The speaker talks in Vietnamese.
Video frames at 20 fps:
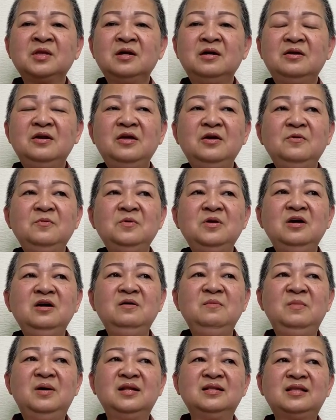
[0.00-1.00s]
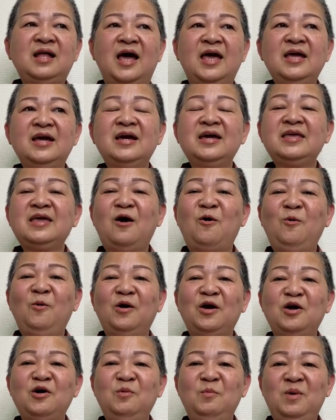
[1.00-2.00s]
nếu như mình thấy cái dấu
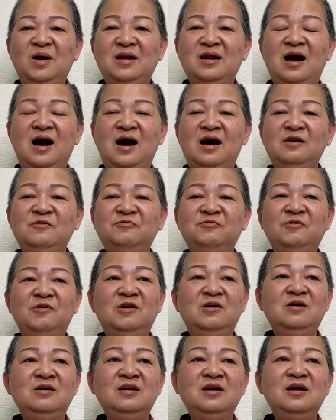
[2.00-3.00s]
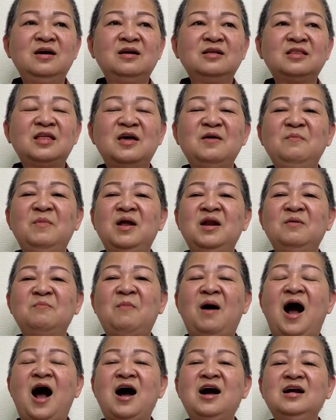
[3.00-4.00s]
hiệu mình hết phước thì mình
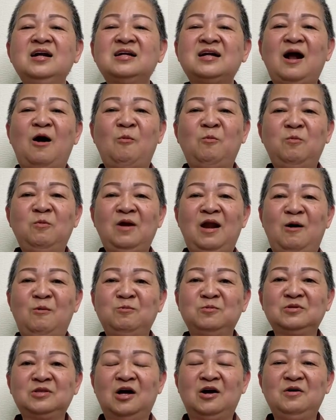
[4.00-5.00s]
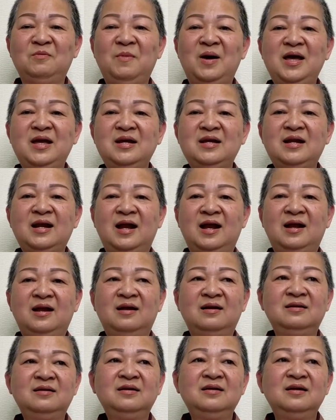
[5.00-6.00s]
mở rộng lòng từ bi ra